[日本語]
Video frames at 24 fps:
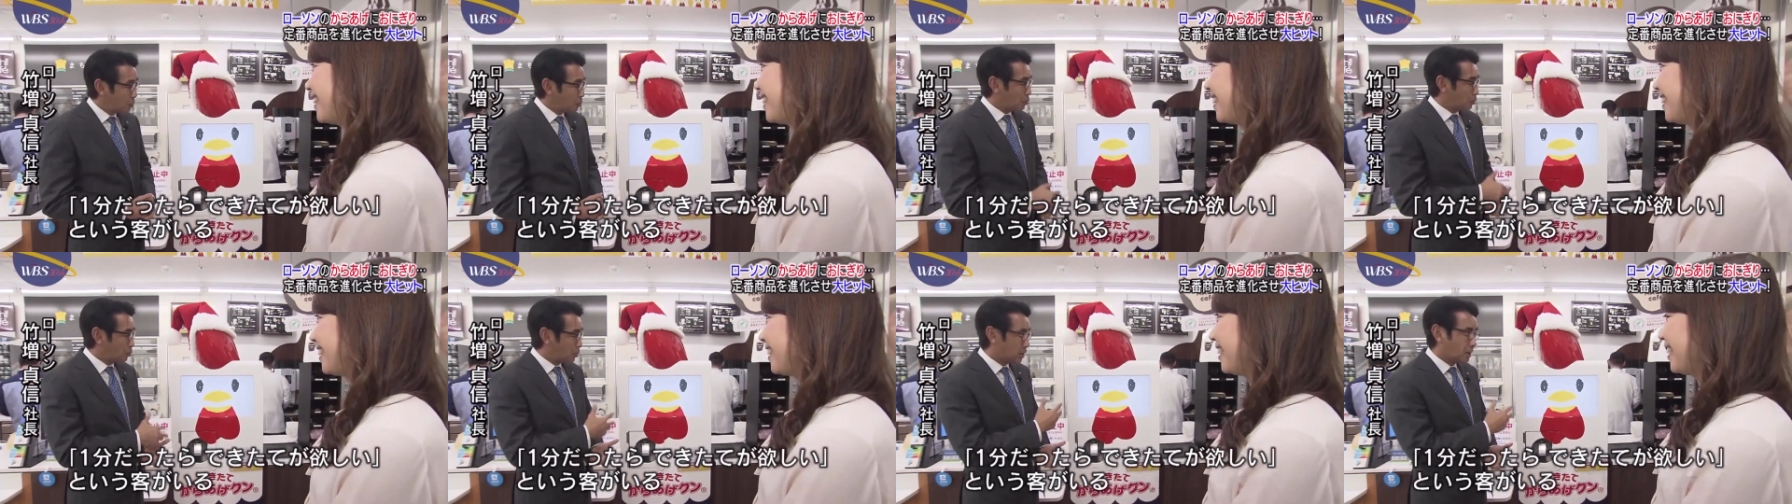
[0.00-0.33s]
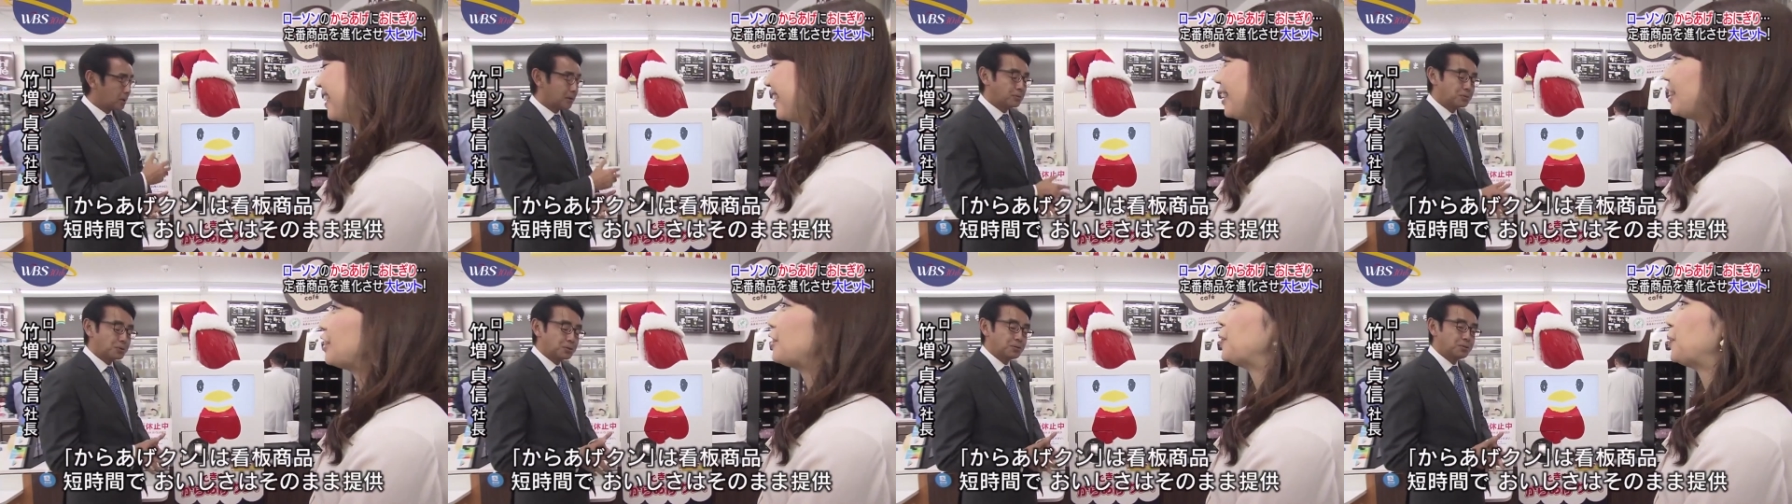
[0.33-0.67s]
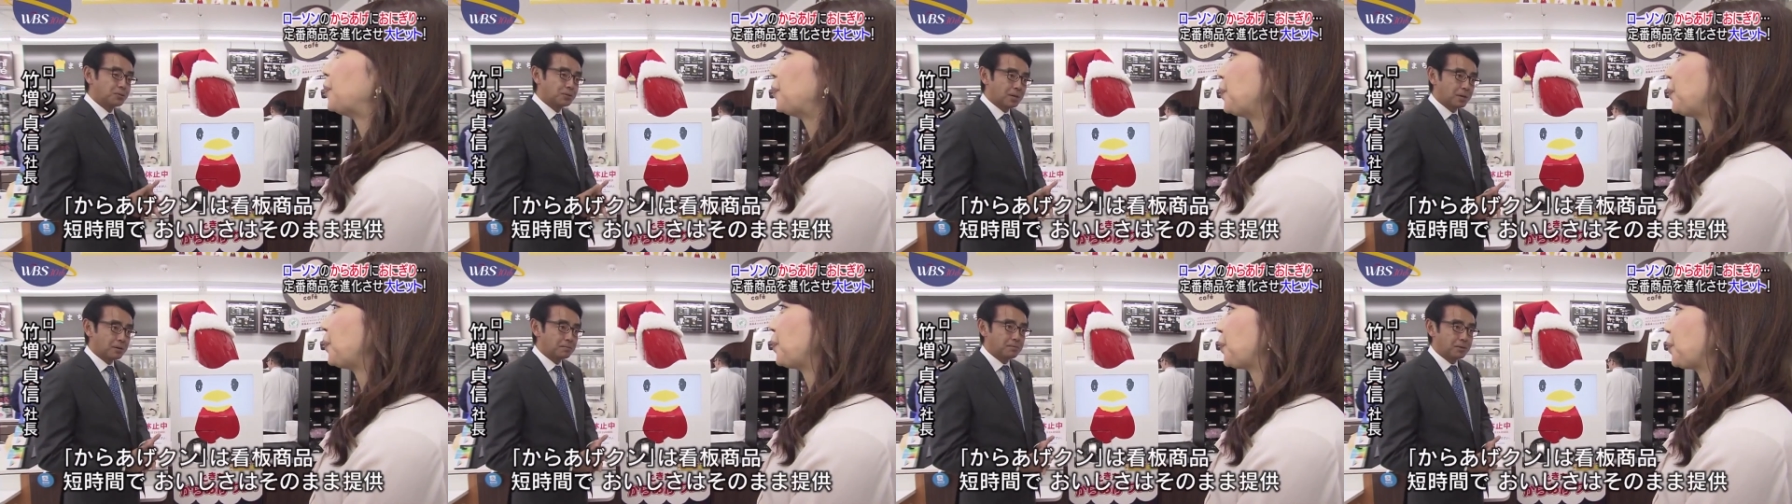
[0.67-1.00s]
もうこれはうち
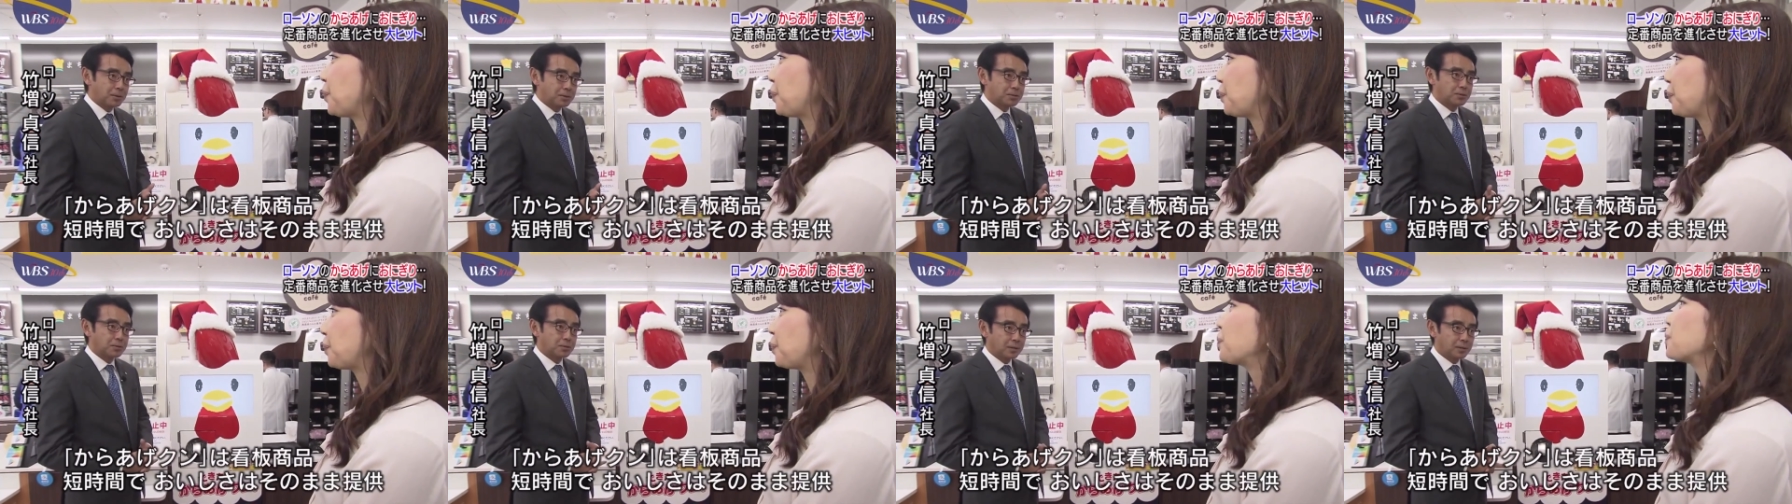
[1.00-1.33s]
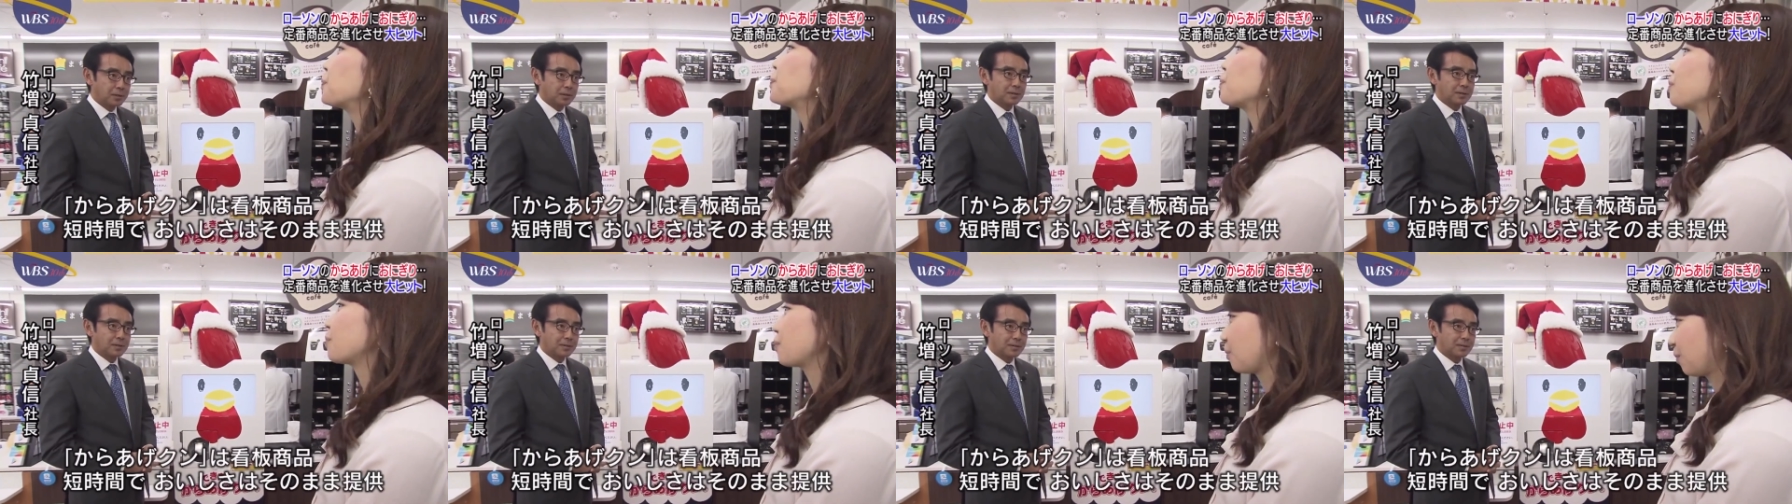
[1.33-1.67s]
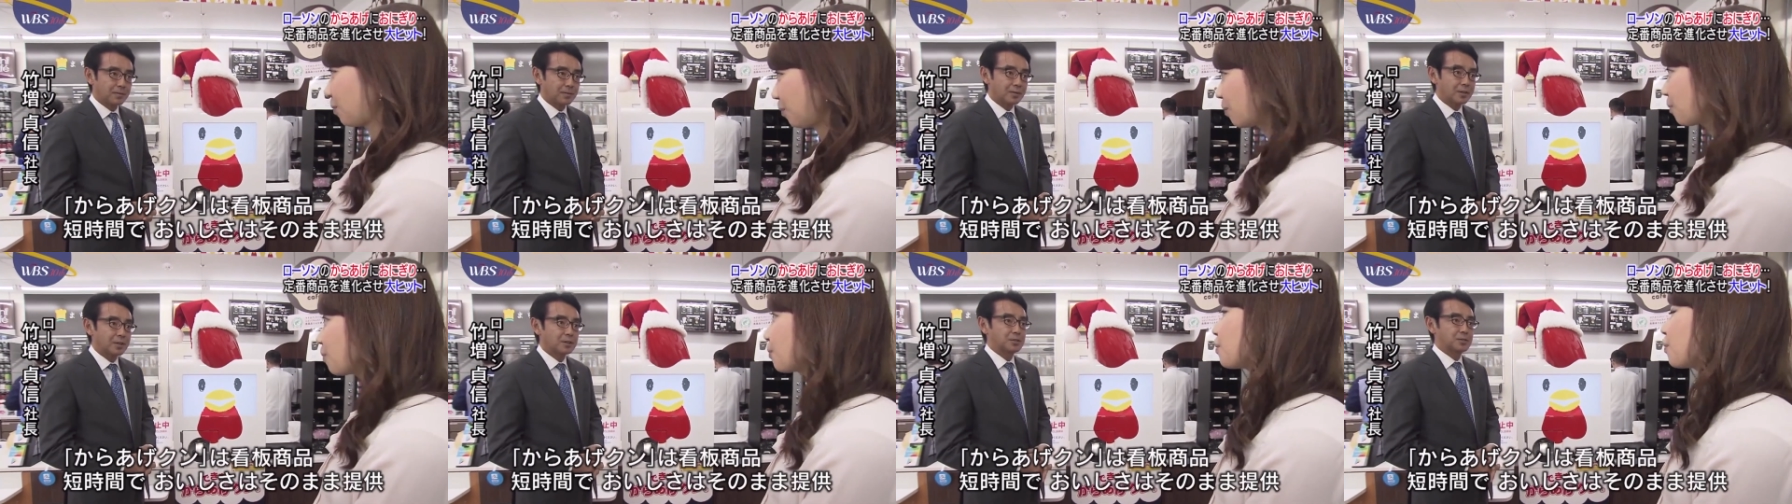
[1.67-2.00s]
の看板商品
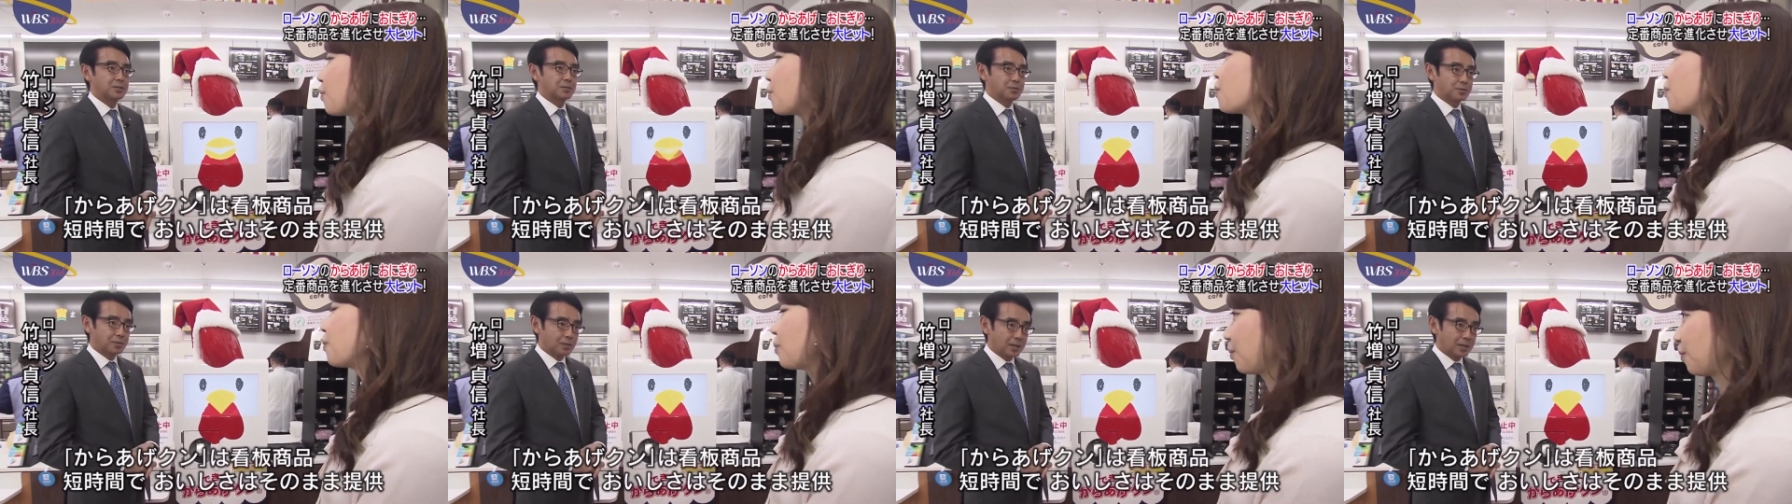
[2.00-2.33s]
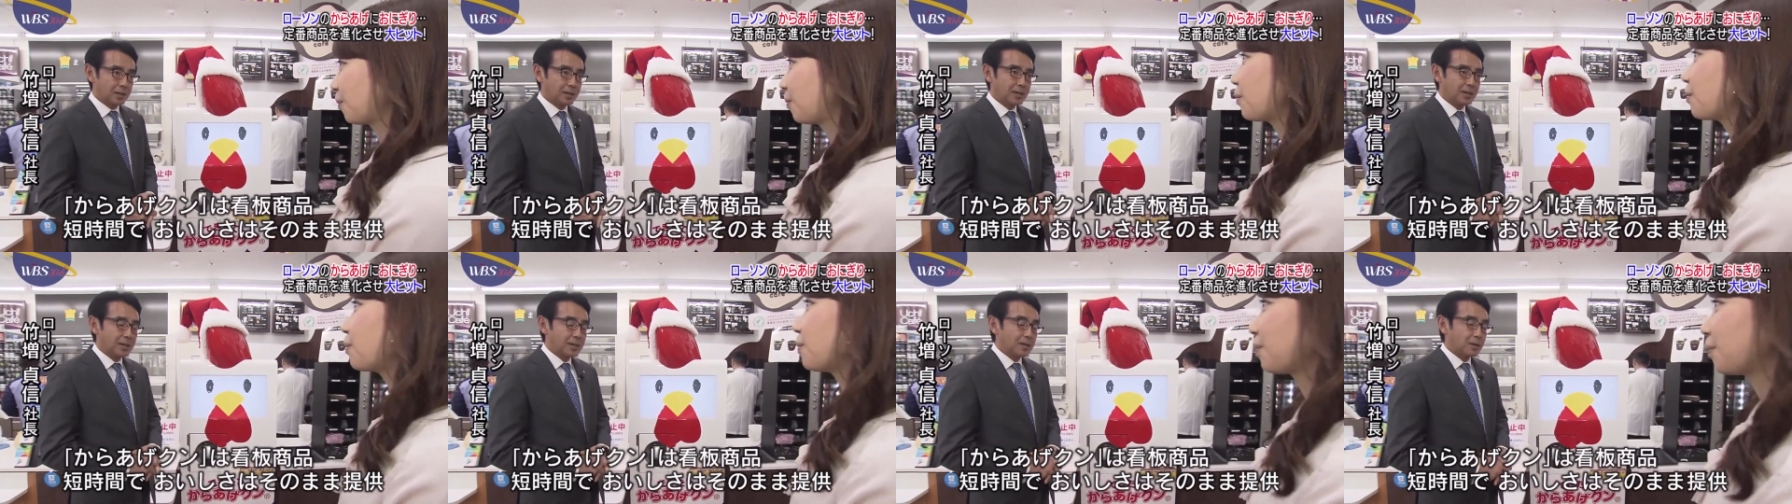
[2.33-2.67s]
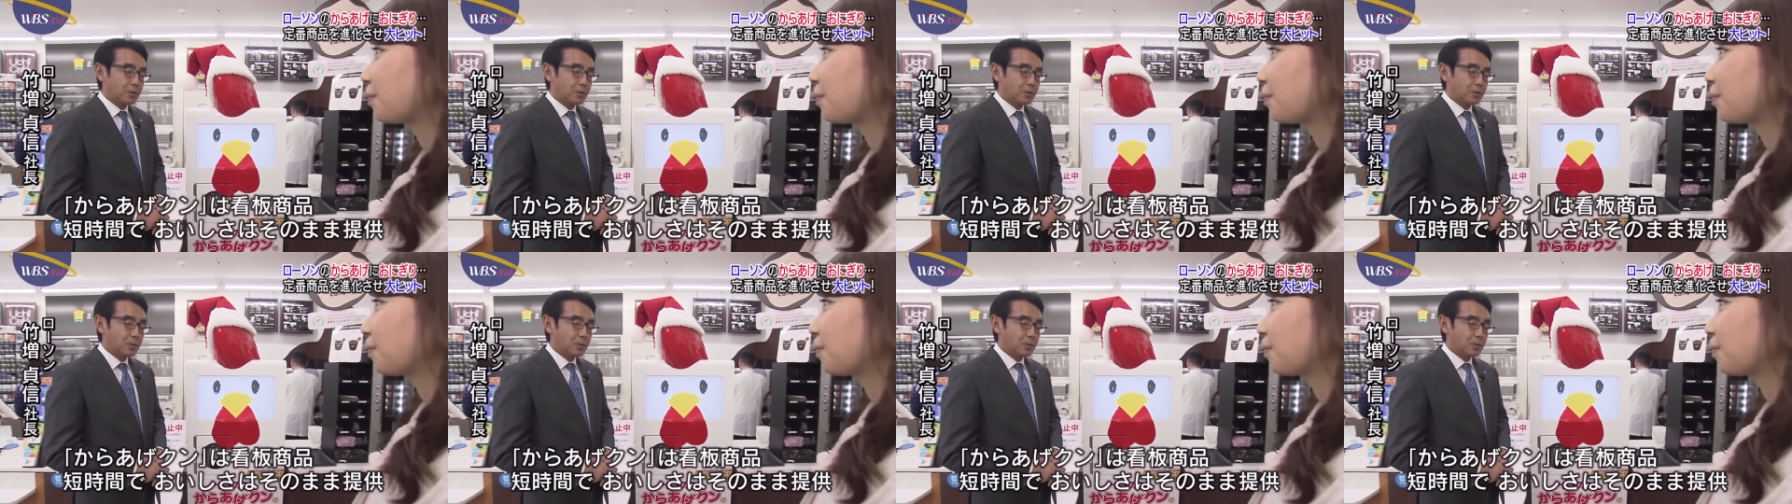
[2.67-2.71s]
ですので